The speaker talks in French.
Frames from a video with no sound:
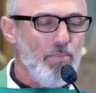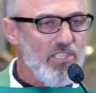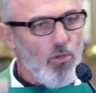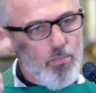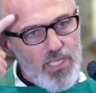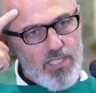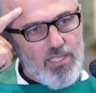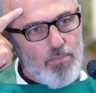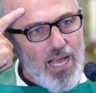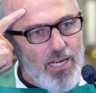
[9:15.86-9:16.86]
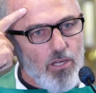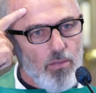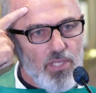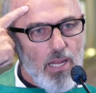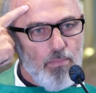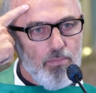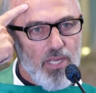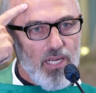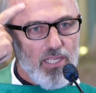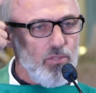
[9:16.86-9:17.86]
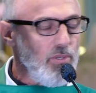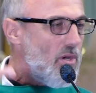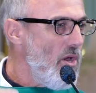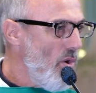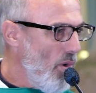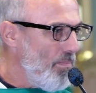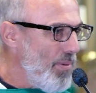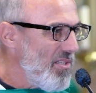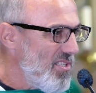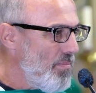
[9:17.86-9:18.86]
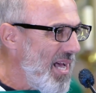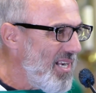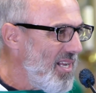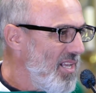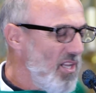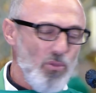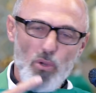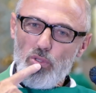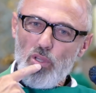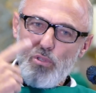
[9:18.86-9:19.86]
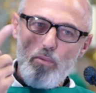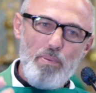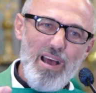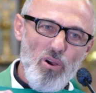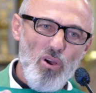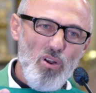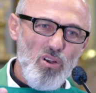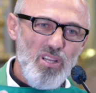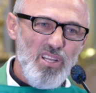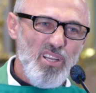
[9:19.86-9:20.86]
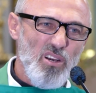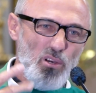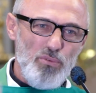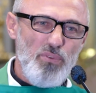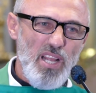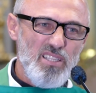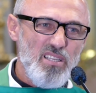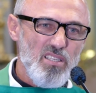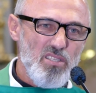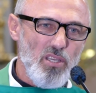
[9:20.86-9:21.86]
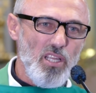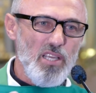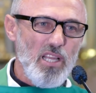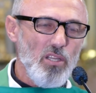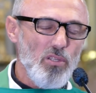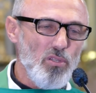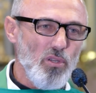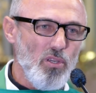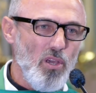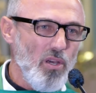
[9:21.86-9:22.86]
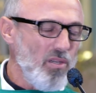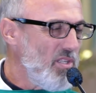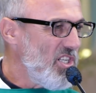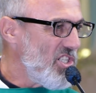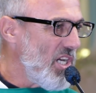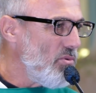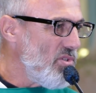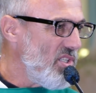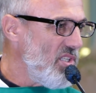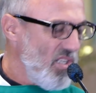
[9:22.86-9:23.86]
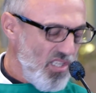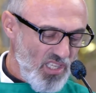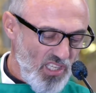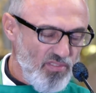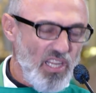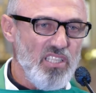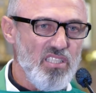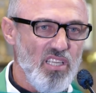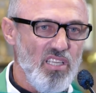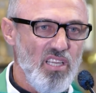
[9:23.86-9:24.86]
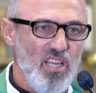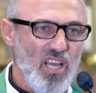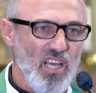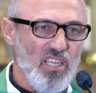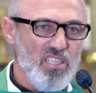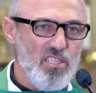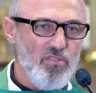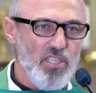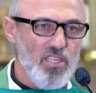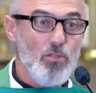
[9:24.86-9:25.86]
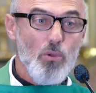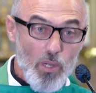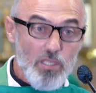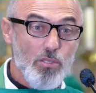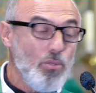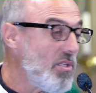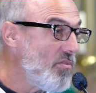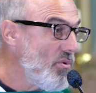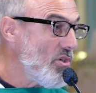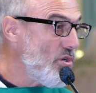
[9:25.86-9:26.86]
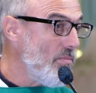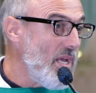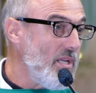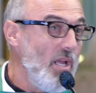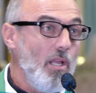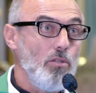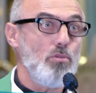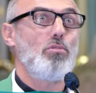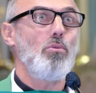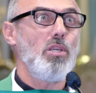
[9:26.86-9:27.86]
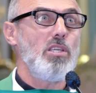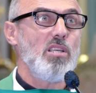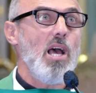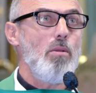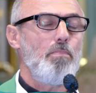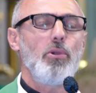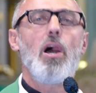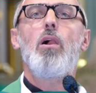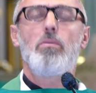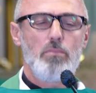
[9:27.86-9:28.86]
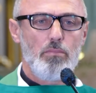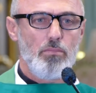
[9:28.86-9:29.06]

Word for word: parce qu'on médite mal, comme dit la première lecture, on pense mal, donc notre parole reflète ce qu'il y a dans notre cœur, jalousie, rivalité, agressivité. De quoi discutez-vous en chemin De celui qui sera le plus grand